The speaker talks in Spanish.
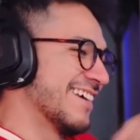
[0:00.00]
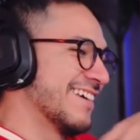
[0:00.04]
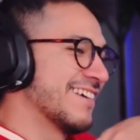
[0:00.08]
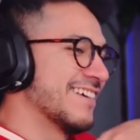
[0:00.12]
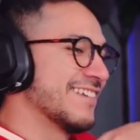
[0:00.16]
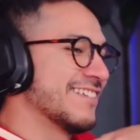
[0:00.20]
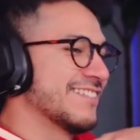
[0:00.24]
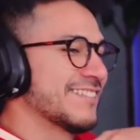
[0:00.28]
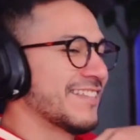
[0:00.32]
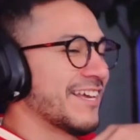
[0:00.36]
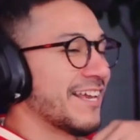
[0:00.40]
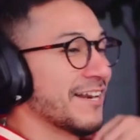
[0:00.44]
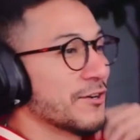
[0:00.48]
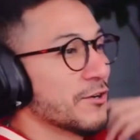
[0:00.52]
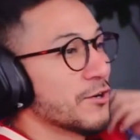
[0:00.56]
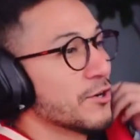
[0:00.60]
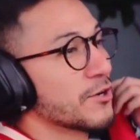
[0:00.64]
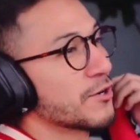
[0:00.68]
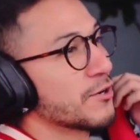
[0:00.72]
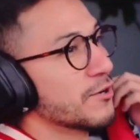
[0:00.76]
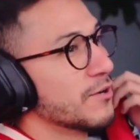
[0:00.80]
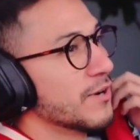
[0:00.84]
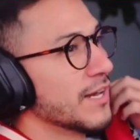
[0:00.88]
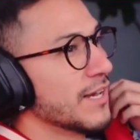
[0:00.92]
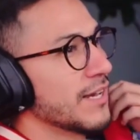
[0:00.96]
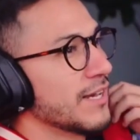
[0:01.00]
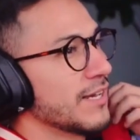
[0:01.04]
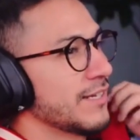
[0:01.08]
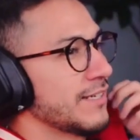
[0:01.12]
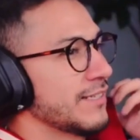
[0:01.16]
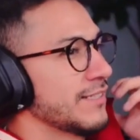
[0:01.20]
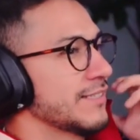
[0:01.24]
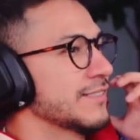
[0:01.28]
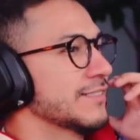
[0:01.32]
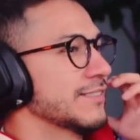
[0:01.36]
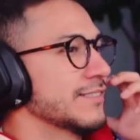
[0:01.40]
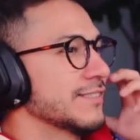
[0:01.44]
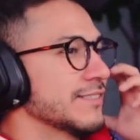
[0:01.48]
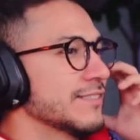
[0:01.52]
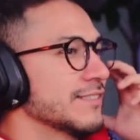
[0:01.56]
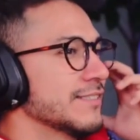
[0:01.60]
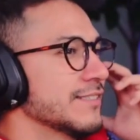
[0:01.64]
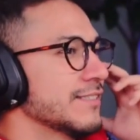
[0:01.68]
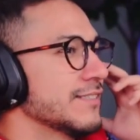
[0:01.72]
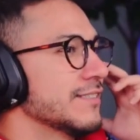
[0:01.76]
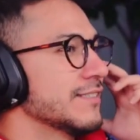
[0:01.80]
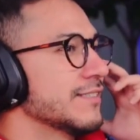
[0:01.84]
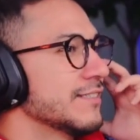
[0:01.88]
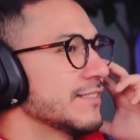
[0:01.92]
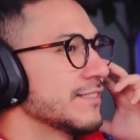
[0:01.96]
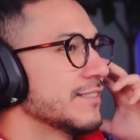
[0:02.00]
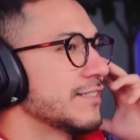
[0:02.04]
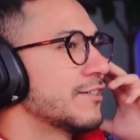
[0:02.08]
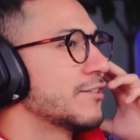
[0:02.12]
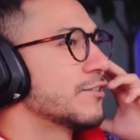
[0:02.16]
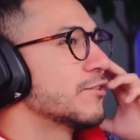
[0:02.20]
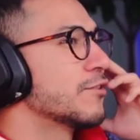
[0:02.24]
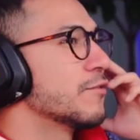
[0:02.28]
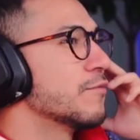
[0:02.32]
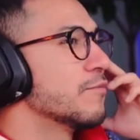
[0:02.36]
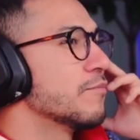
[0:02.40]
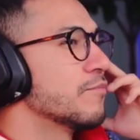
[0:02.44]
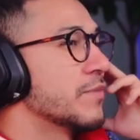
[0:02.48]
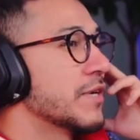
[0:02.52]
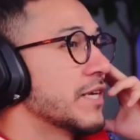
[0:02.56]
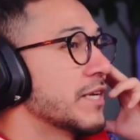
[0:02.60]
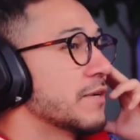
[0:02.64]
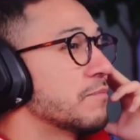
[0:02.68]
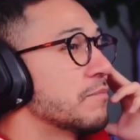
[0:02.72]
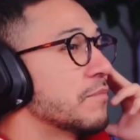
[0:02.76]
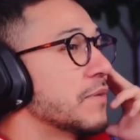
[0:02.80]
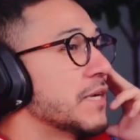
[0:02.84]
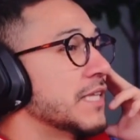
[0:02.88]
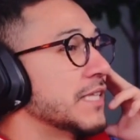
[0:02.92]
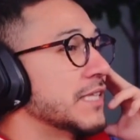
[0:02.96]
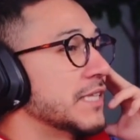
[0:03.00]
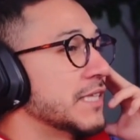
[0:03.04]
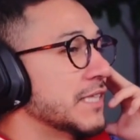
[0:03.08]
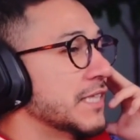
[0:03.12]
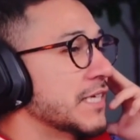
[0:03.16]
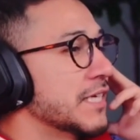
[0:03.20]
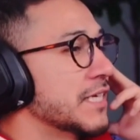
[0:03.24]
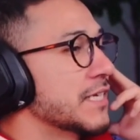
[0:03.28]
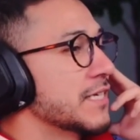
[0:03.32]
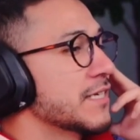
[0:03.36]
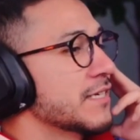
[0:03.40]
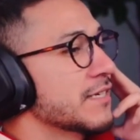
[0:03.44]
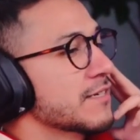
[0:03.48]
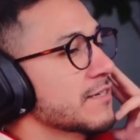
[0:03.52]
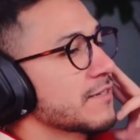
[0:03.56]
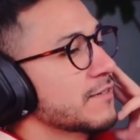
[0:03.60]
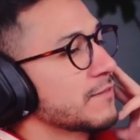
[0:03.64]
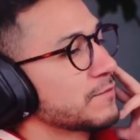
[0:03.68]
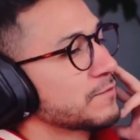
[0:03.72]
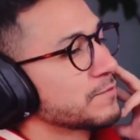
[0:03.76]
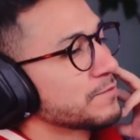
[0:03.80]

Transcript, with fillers: Está loco, ¿eh? Romper pantalla.